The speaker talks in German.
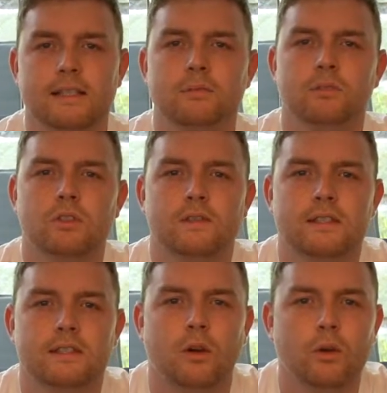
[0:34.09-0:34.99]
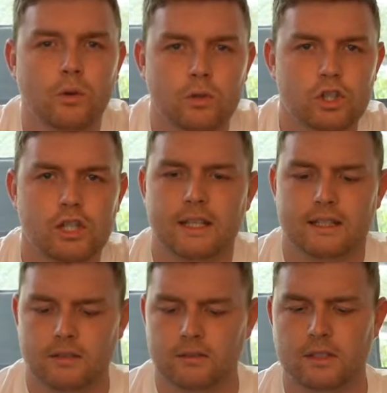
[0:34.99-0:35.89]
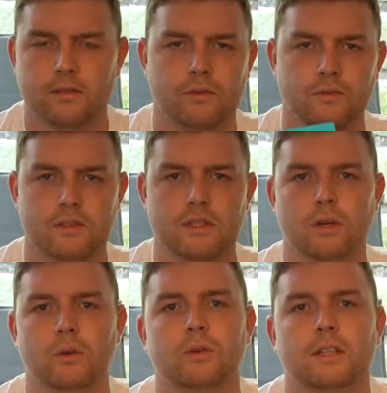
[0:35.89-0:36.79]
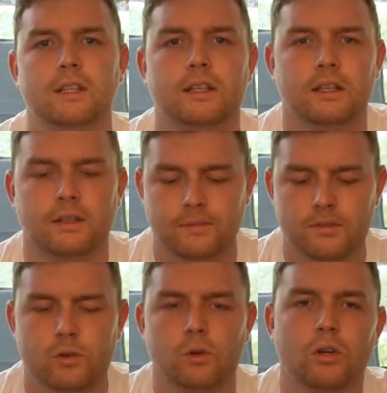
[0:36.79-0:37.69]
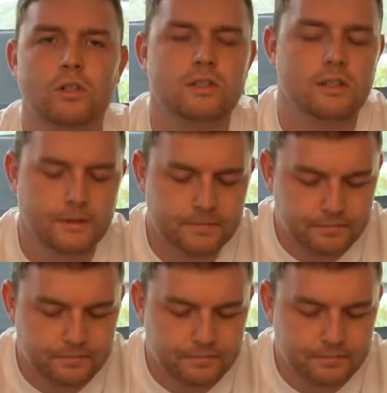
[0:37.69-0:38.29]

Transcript: 27 Euro statt den 50 Euro, den der so kostet.